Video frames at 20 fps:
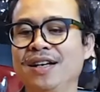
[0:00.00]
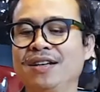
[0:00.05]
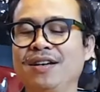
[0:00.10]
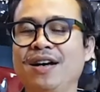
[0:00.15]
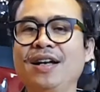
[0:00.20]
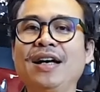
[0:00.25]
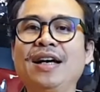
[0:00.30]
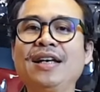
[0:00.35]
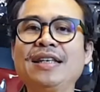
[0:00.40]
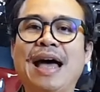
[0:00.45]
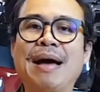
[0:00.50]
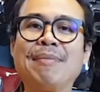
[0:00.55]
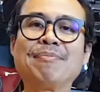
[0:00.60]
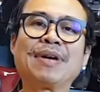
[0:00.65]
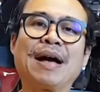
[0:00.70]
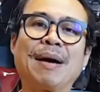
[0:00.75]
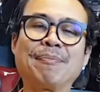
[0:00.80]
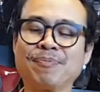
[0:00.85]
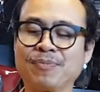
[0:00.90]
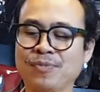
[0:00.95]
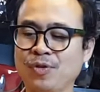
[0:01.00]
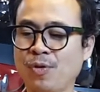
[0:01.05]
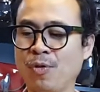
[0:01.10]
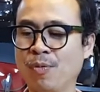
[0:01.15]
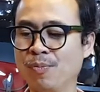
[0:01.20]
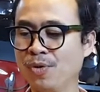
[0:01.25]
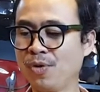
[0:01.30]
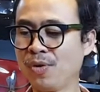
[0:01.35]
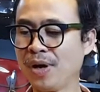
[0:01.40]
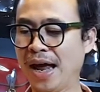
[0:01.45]
ก็เลยย้ำกับกลุ่ม
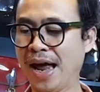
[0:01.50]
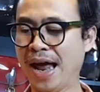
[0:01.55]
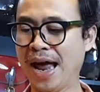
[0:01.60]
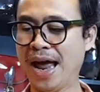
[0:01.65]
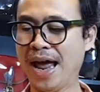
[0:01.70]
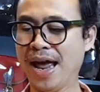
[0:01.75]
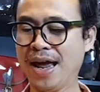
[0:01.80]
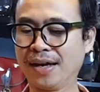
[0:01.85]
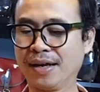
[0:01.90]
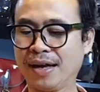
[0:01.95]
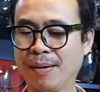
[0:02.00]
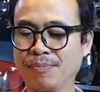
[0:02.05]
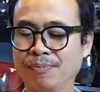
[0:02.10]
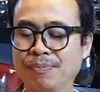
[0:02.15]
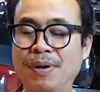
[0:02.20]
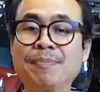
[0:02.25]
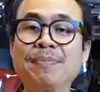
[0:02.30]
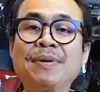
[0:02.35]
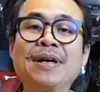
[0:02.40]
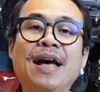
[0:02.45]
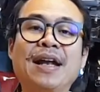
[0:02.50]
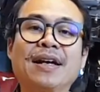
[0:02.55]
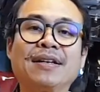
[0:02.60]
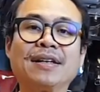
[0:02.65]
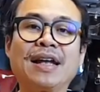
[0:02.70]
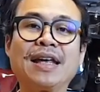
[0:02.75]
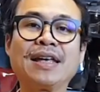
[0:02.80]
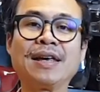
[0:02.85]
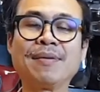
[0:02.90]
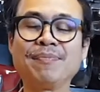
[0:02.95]
ลูกค้ากับเพื่อนๆ
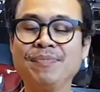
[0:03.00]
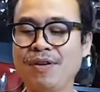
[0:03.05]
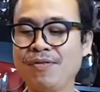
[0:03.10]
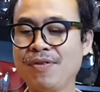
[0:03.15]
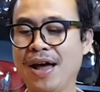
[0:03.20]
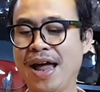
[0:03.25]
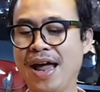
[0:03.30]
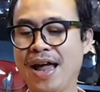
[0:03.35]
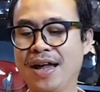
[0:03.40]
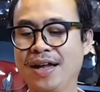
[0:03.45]
ในคลิปนี้ว่า